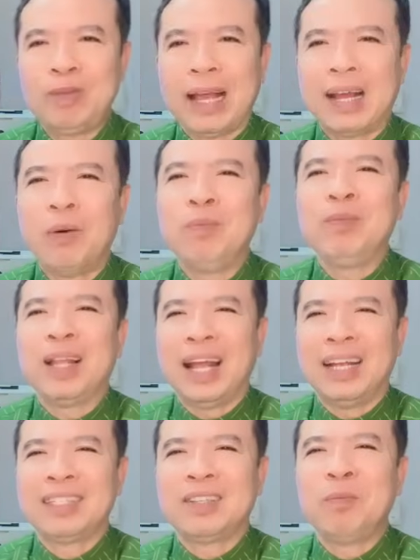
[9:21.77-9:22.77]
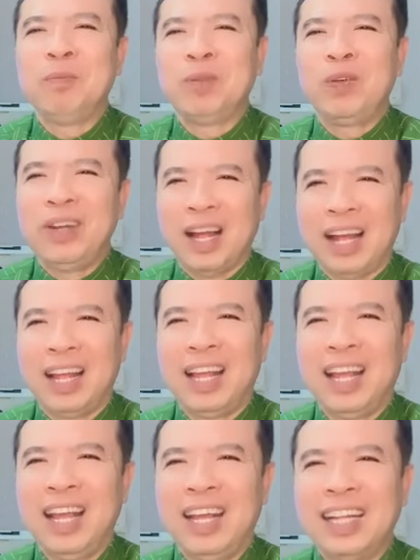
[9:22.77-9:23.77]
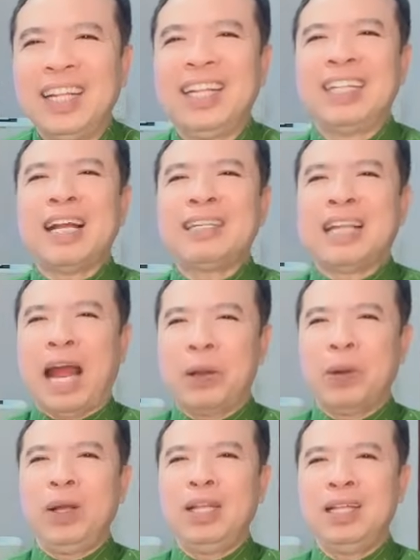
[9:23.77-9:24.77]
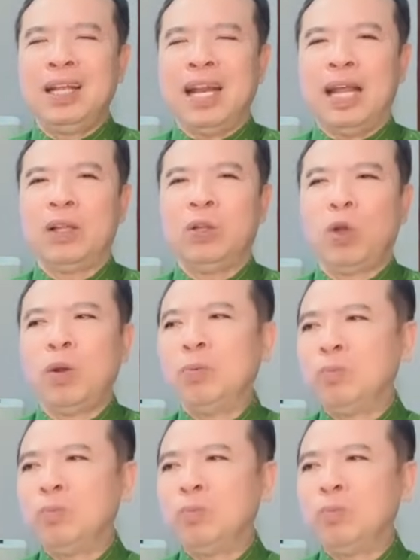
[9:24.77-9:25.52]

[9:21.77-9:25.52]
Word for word: chúng ta không thể sống tốt được thế thì tác giả nói như thế này tôi